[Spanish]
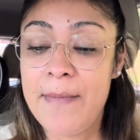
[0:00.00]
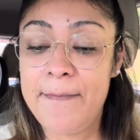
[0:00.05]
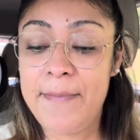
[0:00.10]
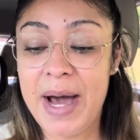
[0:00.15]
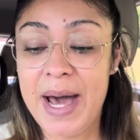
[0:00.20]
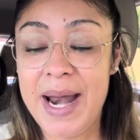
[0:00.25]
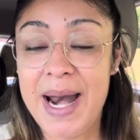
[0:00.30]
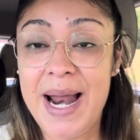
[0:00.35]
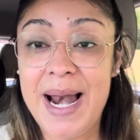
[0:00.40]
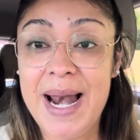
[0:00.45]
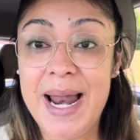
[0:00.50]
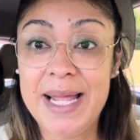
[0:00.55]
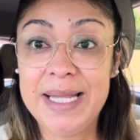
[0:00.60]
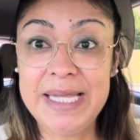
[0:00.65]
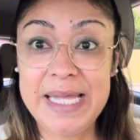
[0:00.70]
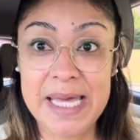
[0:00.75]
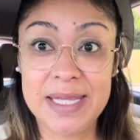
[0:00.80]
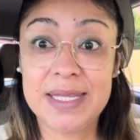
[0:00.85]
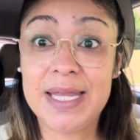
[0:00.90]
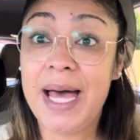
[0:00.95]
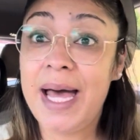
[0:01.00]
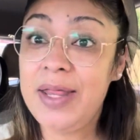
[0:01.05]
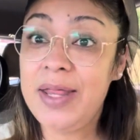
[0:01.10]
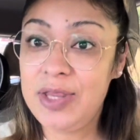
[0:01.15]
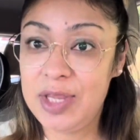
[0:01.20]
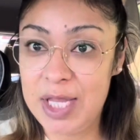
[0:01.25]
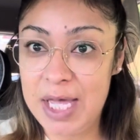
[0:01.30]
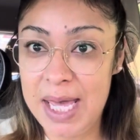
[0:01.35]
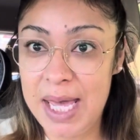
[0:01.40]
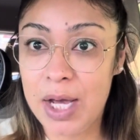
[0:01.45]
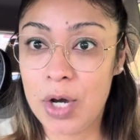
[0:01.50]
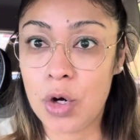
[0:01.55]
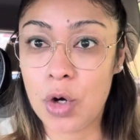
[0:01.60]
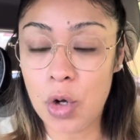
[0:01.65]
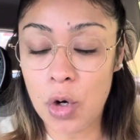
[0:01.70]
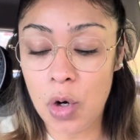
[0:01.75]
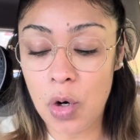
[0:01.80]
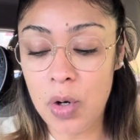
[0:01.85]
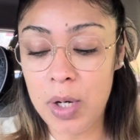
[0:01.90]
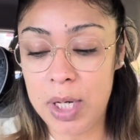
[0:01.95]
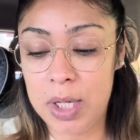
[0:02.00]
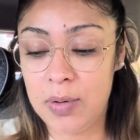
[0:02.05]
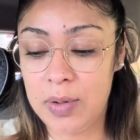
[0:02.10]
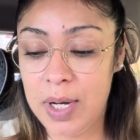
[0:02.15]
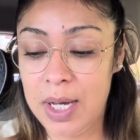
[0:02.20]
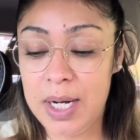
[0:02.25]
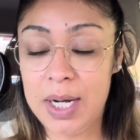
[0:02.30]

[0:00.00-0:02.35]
para la tienda de Kroger, ok.